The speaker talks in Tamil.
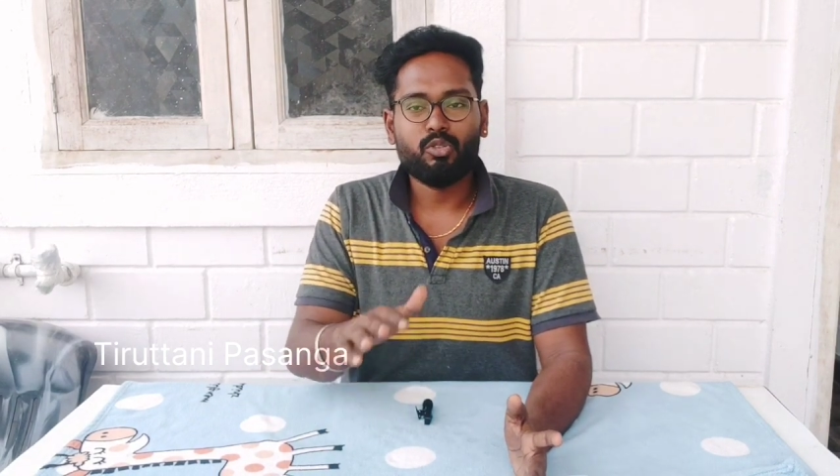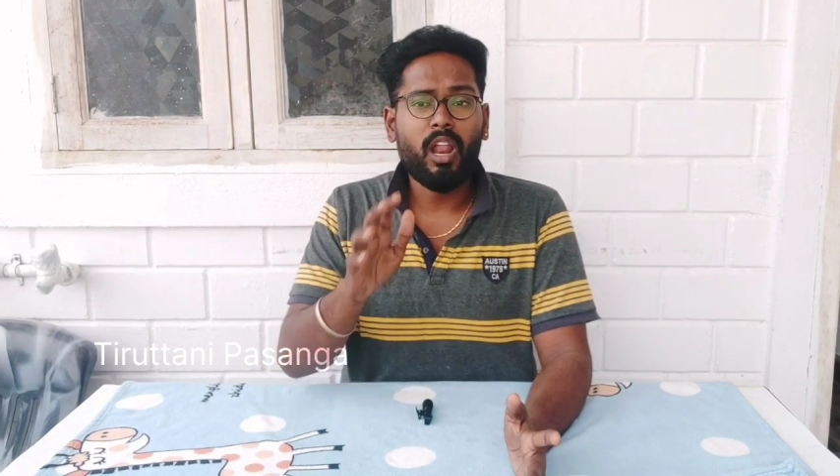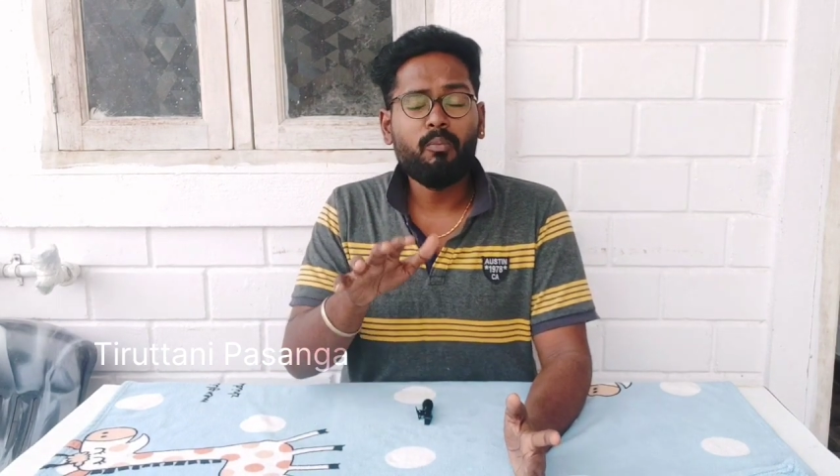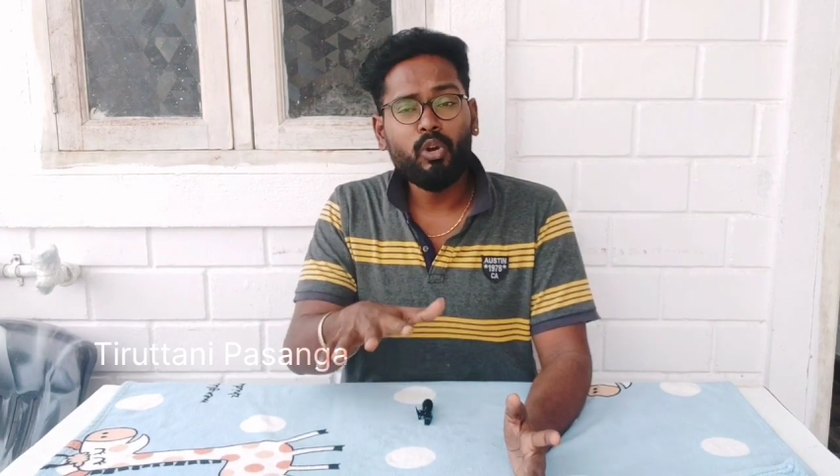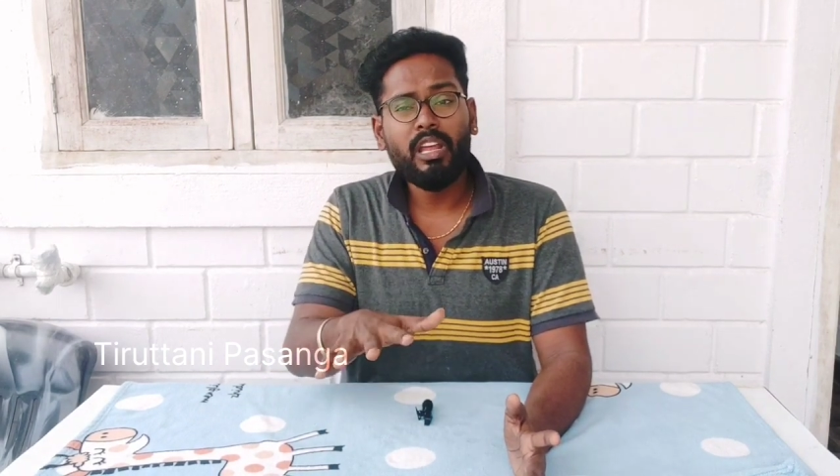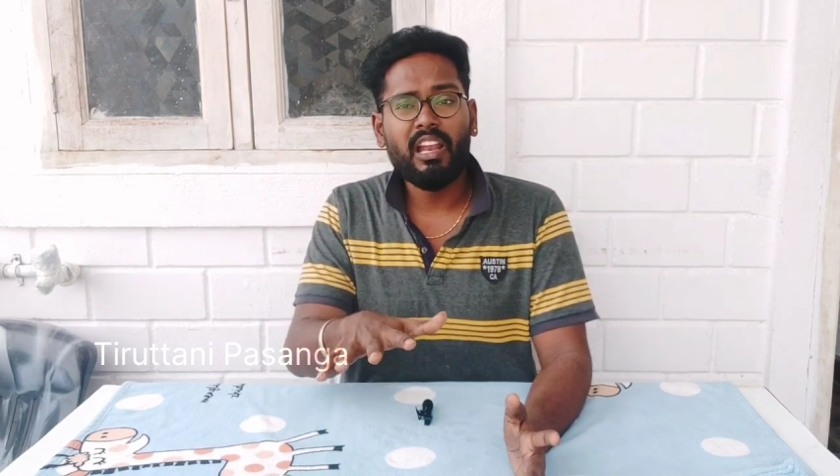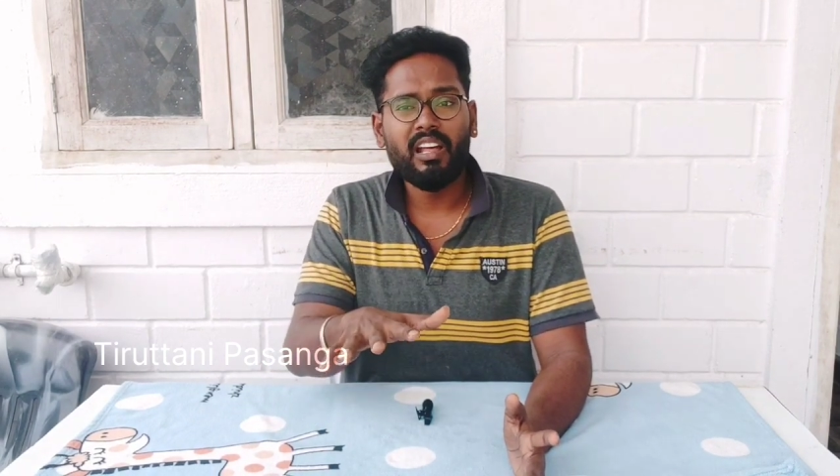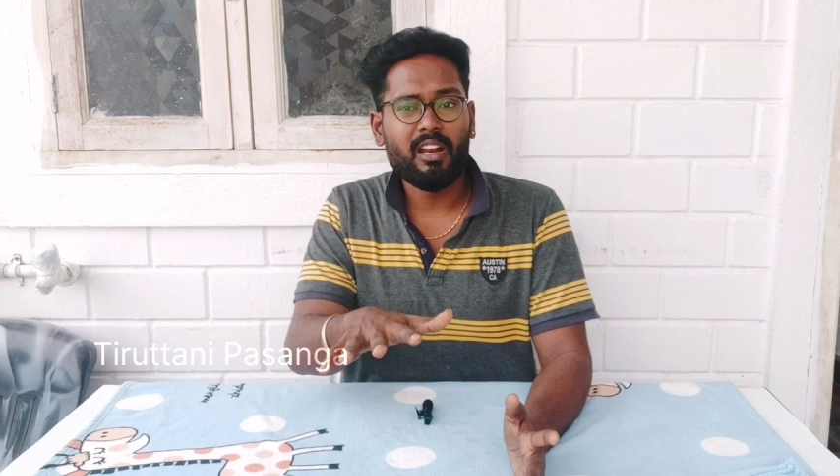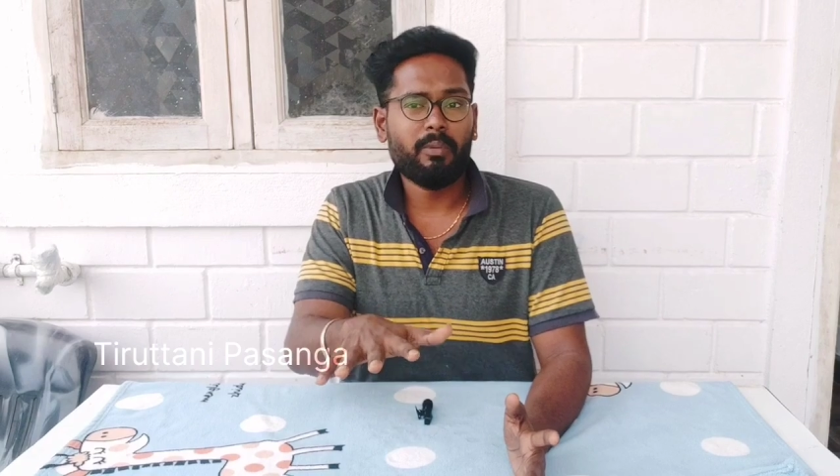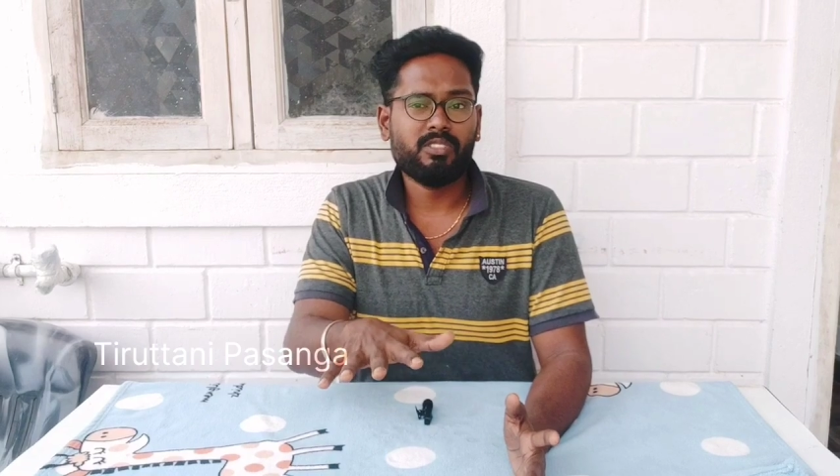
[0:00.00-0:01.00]
உங்களால
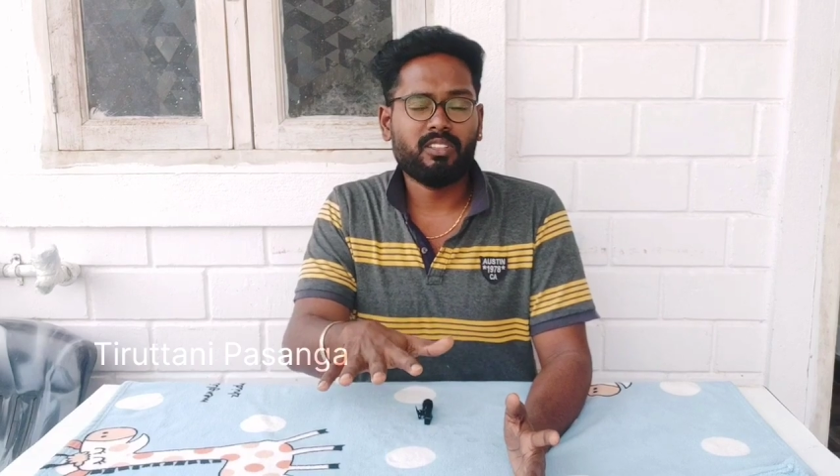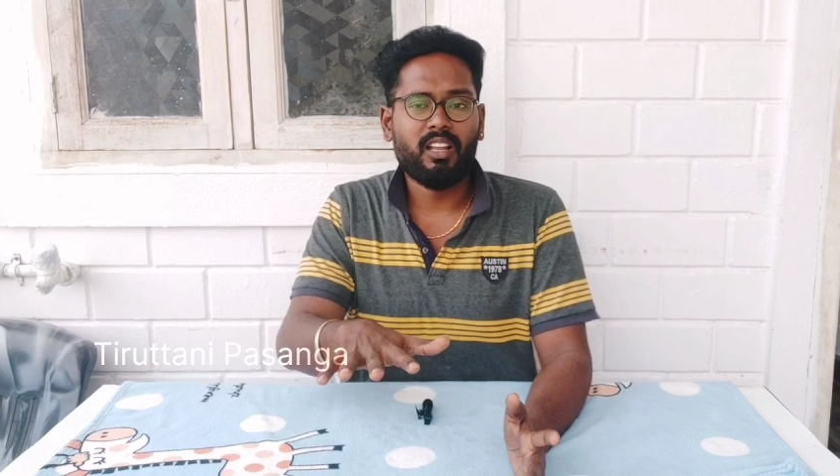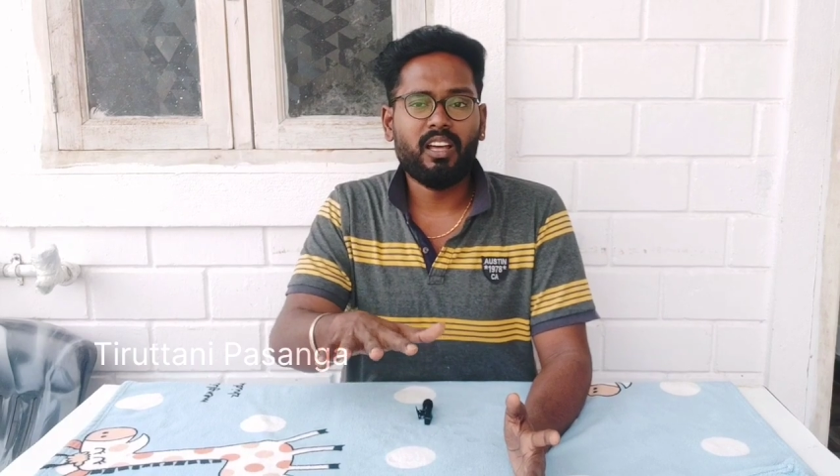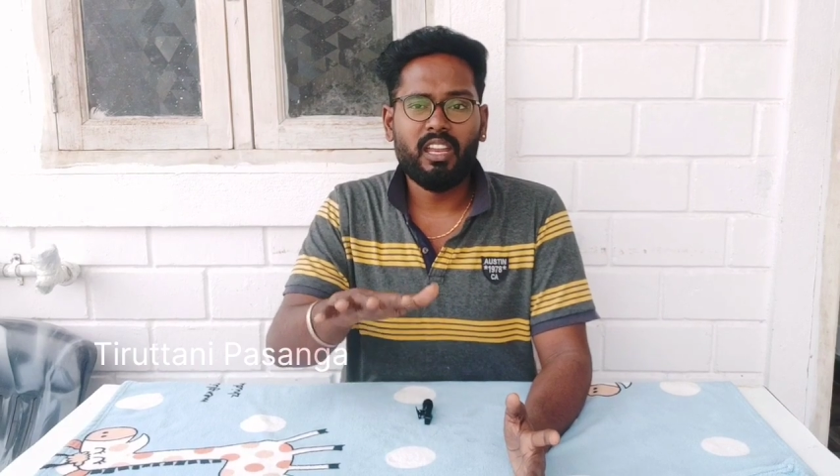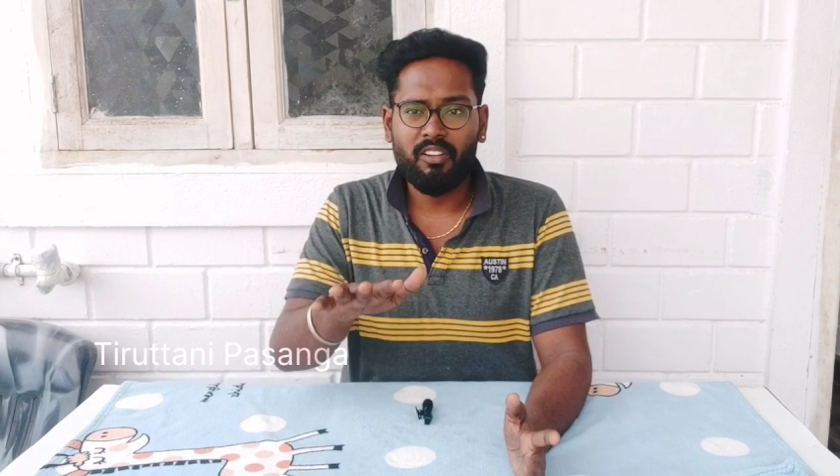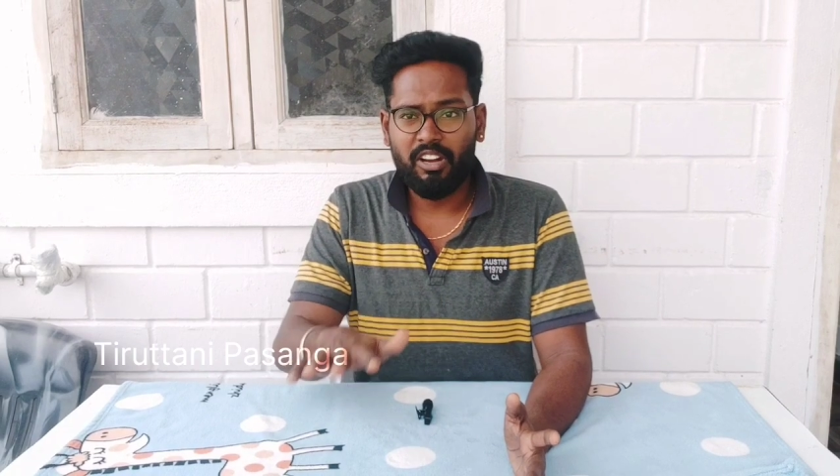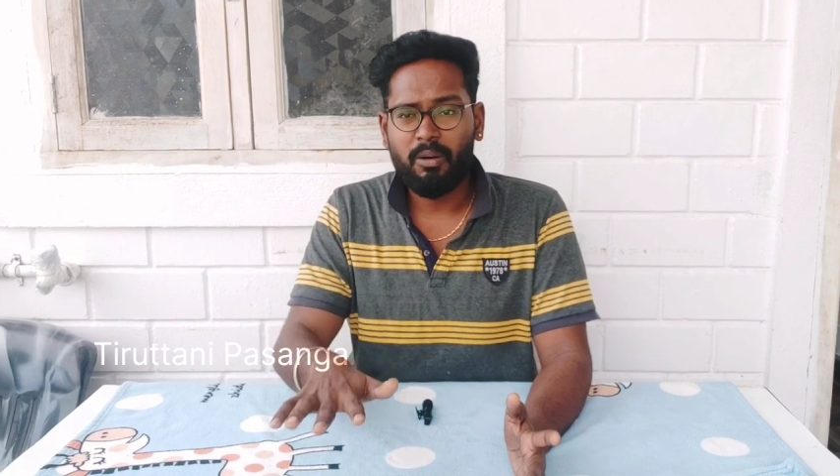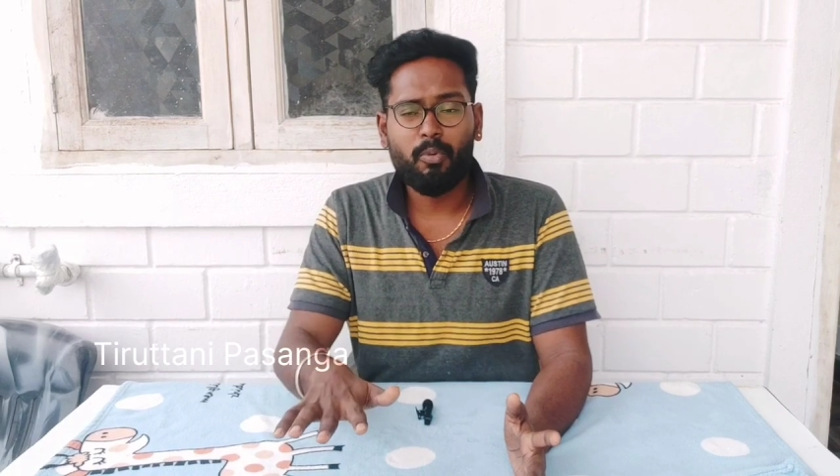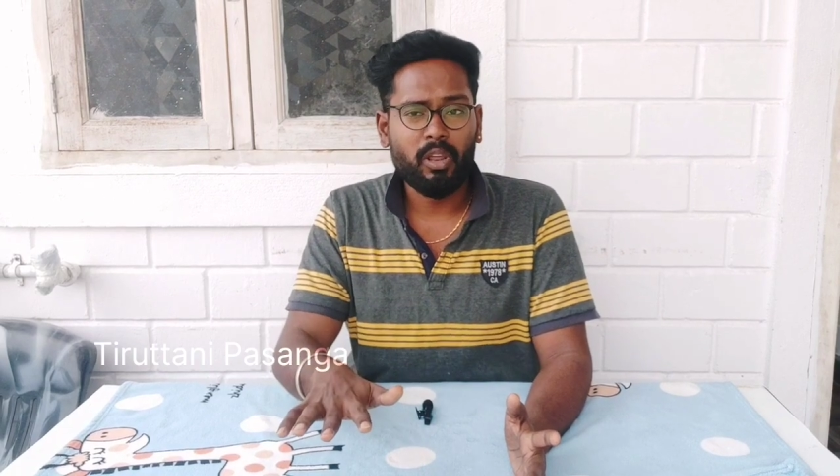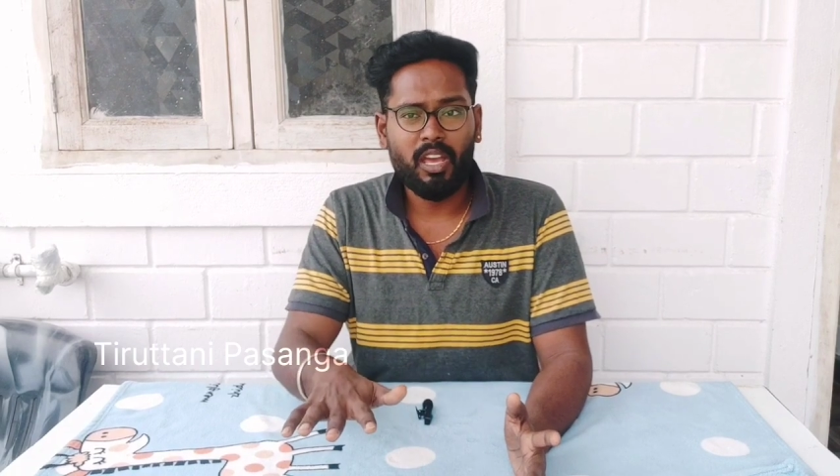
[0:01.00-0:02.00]
முடியலன்ற பட்சத்துல நீங்க
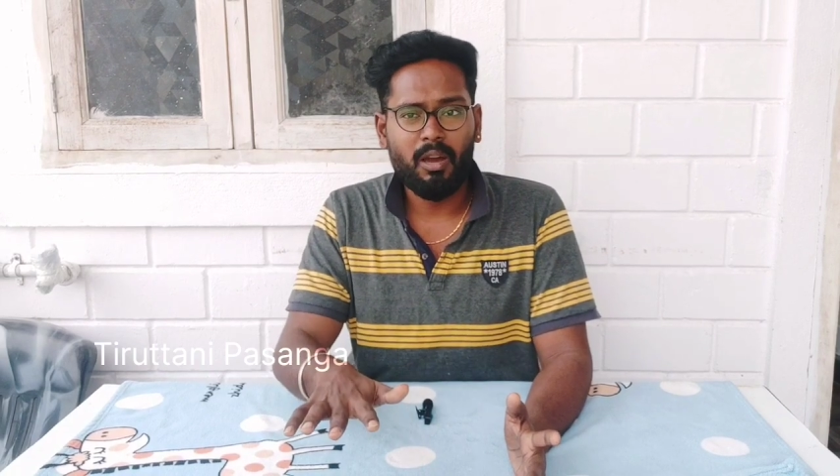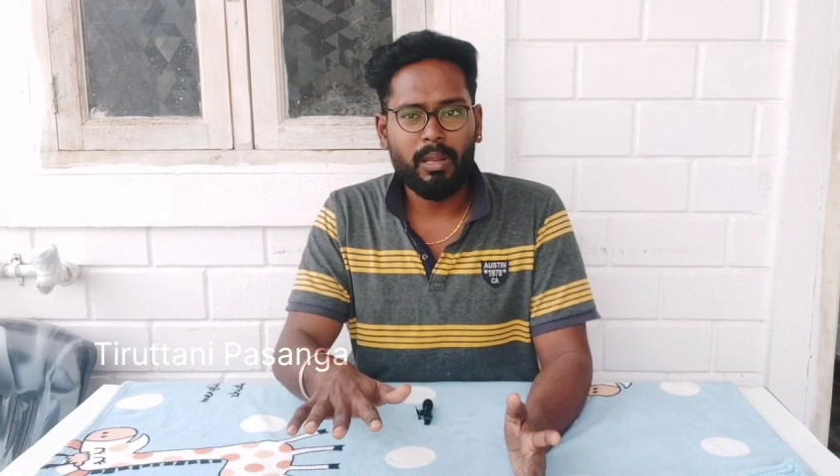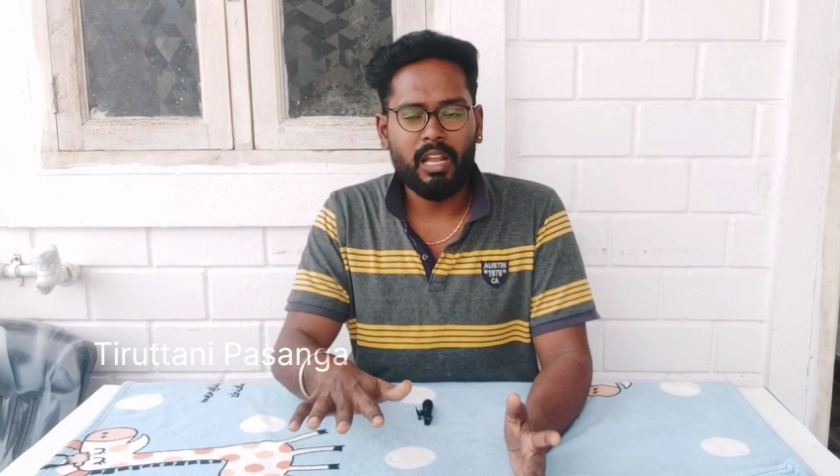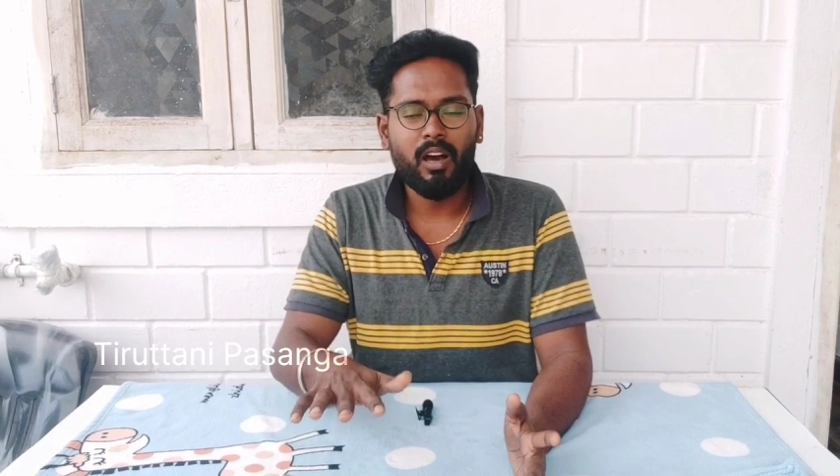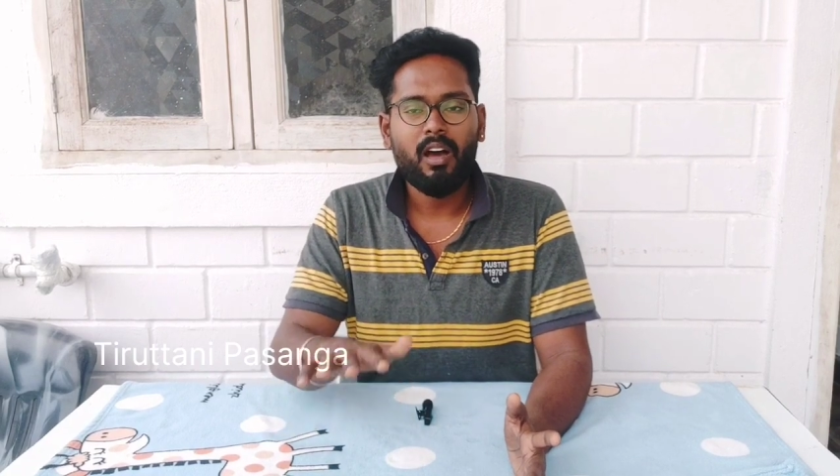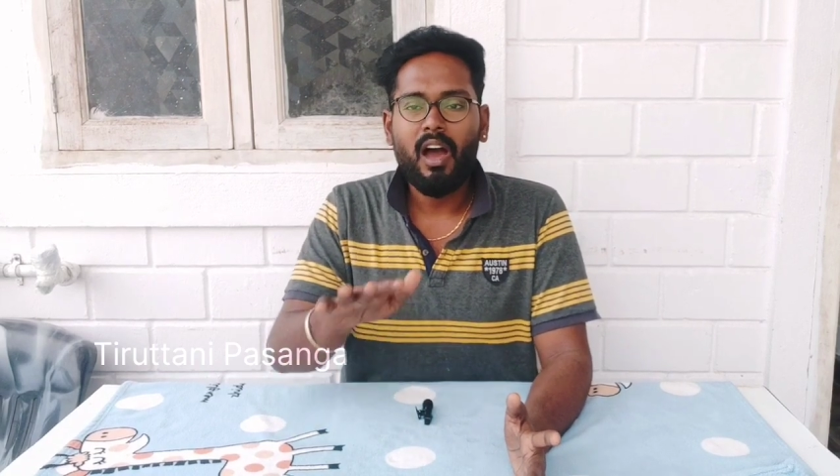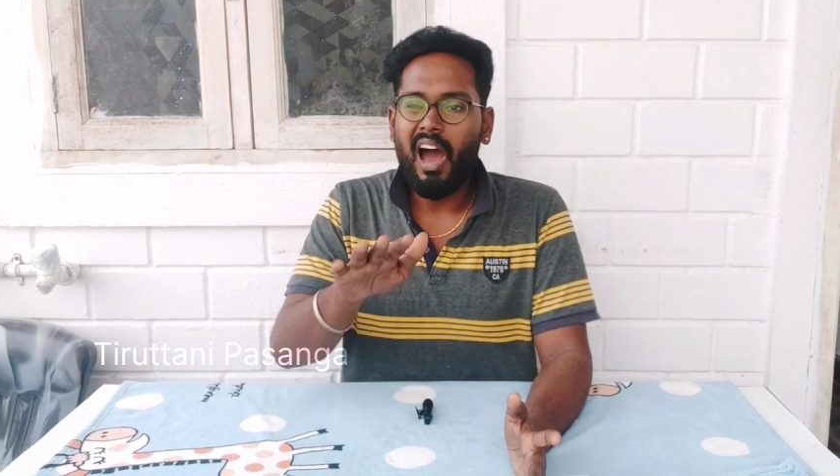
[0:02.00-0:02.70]
விட போறீங்க அப்படின்னா